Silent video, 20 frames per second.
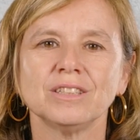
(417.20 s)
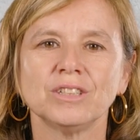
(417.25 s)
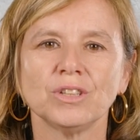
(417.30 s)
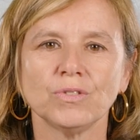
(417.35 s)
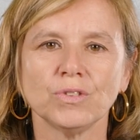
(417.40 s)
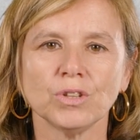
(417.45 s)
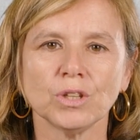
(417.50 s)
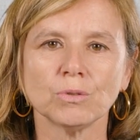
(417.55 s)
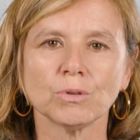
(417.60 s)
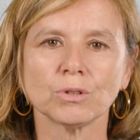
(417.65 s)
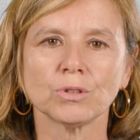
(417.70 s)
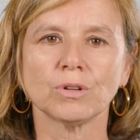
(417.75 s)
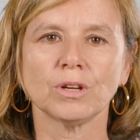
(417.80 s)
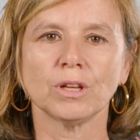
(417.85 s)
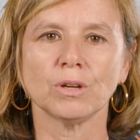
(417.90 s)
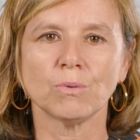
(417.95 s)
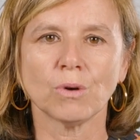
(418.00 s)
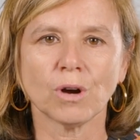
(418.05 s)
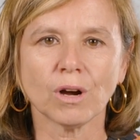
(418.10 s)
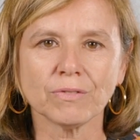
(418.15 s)
individuano
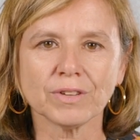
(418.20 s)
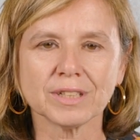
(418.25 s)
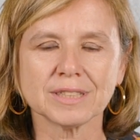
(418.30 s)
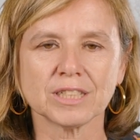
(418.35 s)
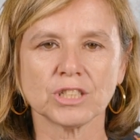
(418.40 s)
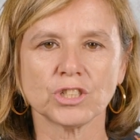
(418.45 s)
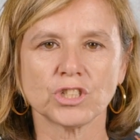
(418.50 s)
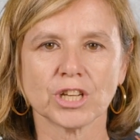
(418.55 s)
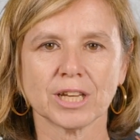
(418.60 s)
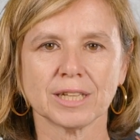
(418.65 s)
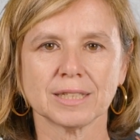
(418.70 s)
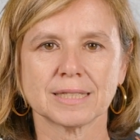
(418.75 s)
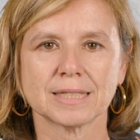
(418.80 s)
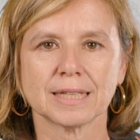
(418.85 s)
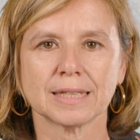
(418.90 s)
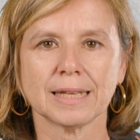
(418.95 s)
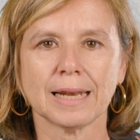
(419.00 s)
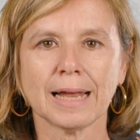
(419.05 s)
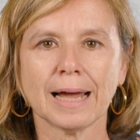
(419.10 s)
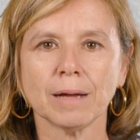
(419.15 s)
le nuove
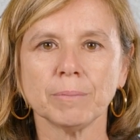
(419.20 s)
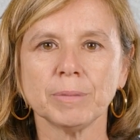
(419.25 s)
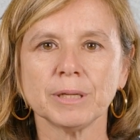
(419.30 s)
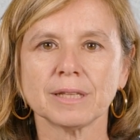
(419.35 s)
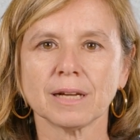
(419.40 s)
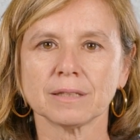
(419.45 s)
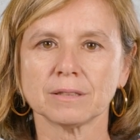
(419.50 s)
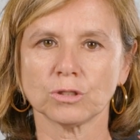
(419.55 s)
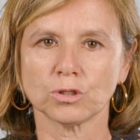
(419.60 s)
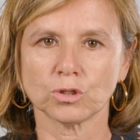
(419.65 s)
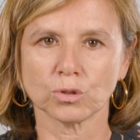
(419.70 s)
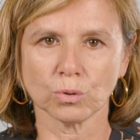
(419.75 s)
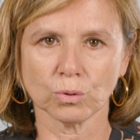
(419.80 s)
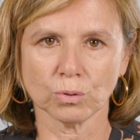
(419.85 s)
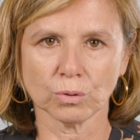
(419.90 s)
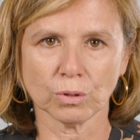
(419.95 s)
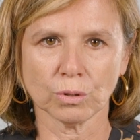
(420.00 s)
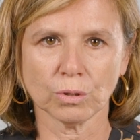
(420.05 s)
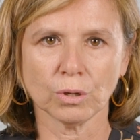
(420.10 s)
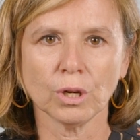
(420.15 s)
esigenze dell'habitat
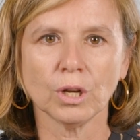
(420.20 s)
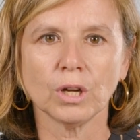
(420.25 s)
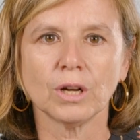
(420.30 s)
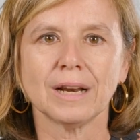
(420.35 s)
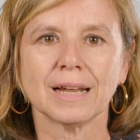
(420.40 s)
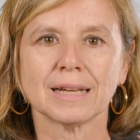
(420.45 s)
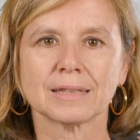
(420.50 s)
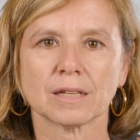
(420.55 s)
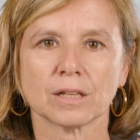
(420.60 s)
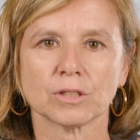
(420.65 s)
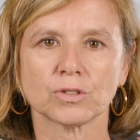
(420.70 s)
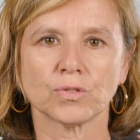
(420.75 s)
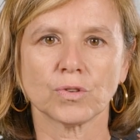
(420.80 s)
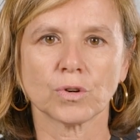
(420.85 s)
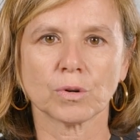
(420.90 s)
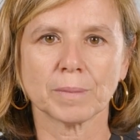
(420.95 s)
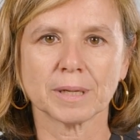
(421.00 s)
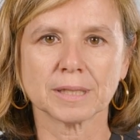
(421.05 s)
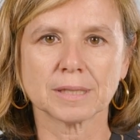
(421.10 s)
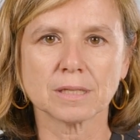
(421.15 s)
sono la
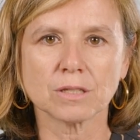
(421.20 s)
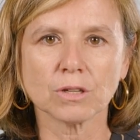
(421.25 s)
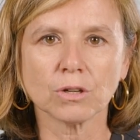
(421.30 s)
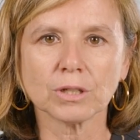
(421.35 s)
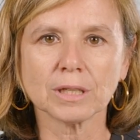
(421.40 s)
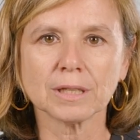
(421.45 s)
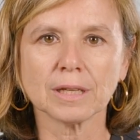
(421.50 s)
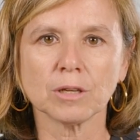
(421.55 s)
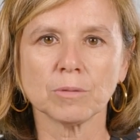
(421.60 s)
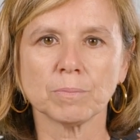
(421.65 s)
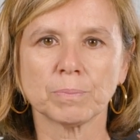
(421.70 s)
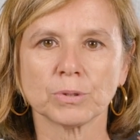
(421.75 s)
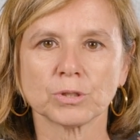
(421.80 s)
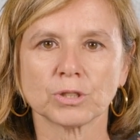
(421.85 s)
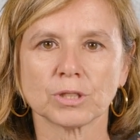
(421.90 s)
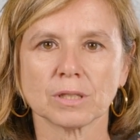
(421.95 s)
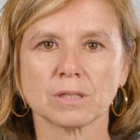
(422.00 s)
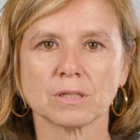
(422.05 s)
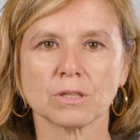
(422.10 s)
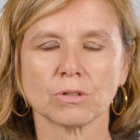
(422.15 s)
trasformazione
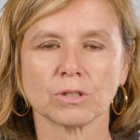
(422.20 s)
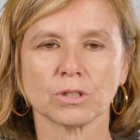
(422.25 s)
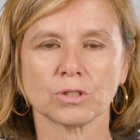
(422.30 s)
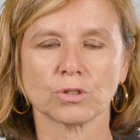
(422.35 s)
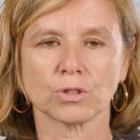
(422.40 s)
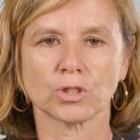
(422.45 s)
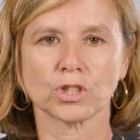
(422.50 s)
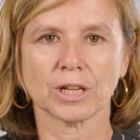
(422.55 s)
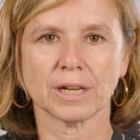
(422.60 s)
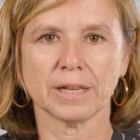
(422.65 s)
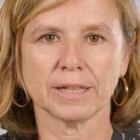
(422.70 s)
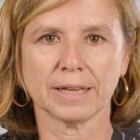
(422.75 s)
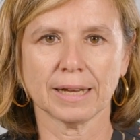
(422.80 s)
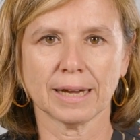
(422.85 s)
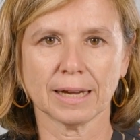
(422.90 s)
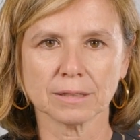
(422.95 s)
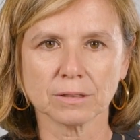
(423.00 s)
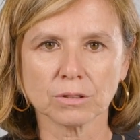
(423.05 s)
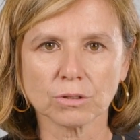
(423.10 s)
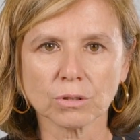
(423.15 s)
dell'impostazione sociale in
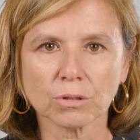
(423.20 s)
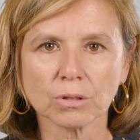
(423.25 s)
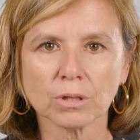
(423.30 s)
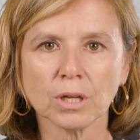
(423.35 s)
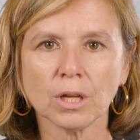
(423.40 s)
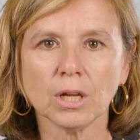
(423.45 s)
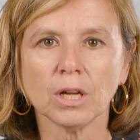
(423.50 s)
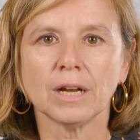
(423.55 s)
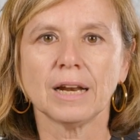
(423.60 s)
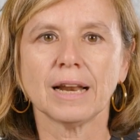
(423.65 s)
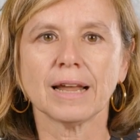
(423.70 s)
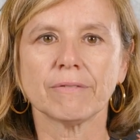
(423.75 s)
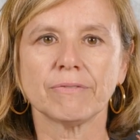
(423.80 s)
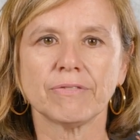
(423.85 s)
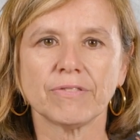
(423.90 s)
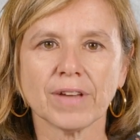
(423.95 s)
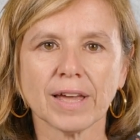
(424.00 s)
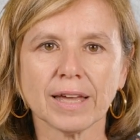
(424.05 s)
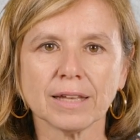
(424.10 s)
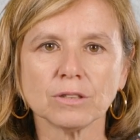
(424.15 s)
atto,
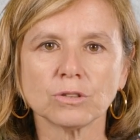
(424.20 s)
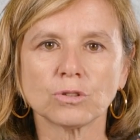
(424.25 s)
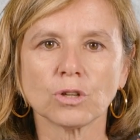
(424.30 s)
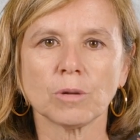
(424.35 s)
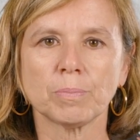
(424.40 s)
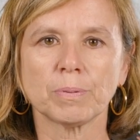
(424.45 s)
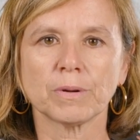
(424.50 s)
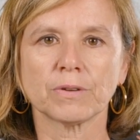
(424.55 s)
l'avvento e il